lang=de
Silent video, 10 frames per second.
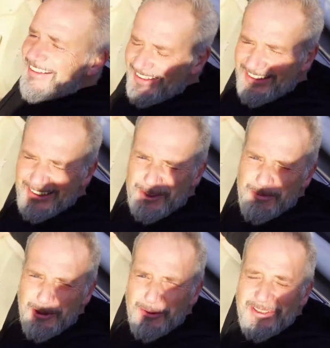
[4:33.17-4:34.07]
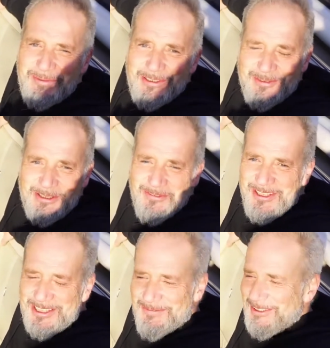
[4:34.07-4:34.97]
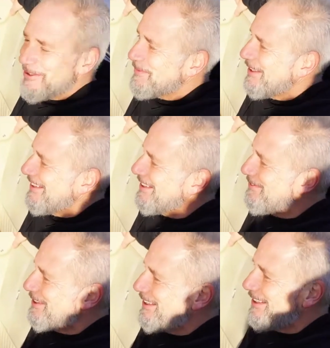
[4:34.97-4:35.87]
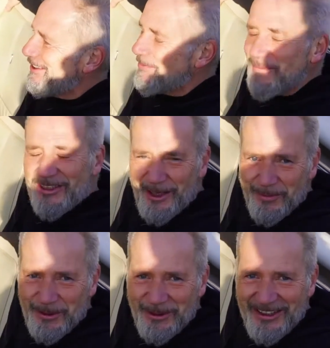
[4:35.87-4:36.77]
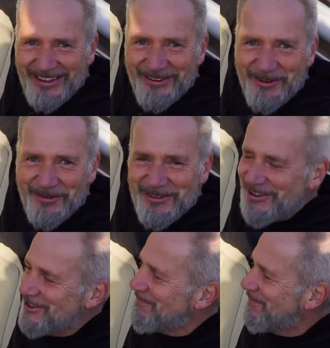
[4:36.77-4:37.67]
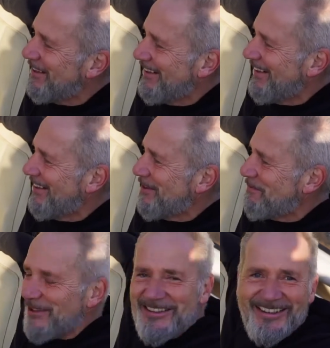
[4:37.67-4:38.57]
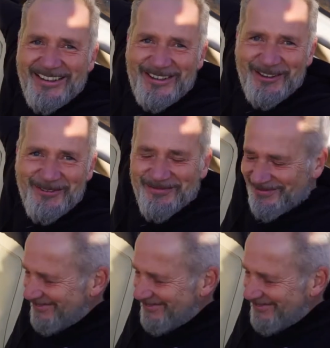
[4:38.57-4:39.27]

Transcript: ja, jetzt brauche ich noch jemand, der mich fährt. Bei diesem herrlichen Wetter in so einem Cabrio hinten offen sitzen, besser geht's kaum.